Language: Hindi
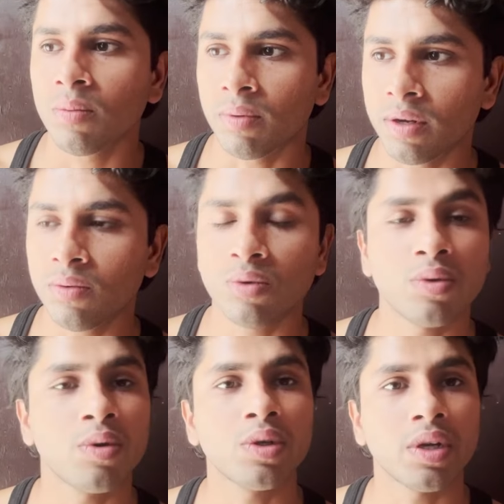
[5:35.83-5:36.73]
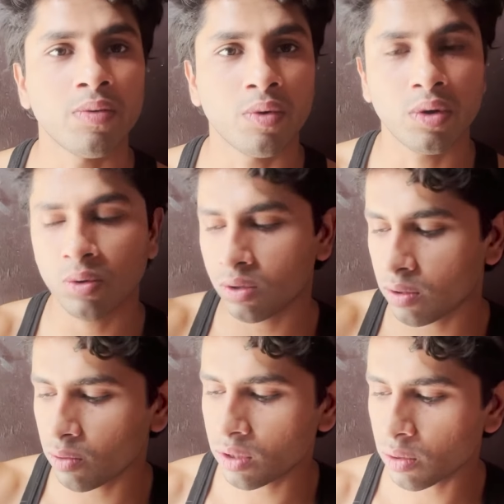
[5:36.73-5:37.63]
भाई वो उन्होंने वो ना
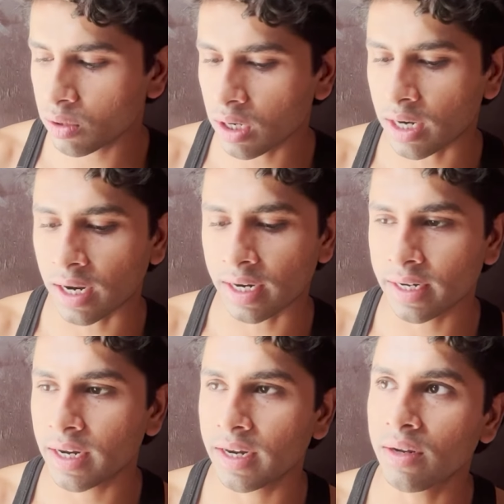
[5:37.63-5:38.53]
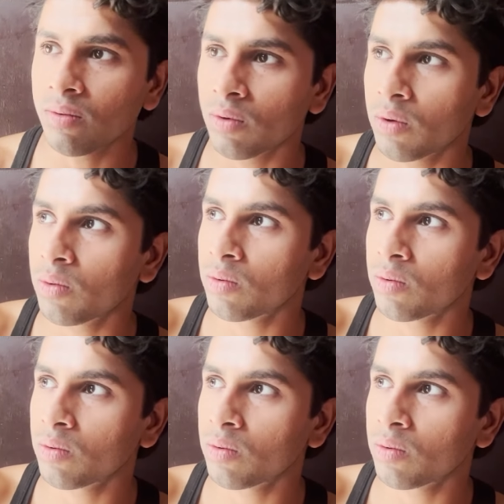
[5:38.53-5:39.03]
उसने उसने उसे हटाने के लिए ना वो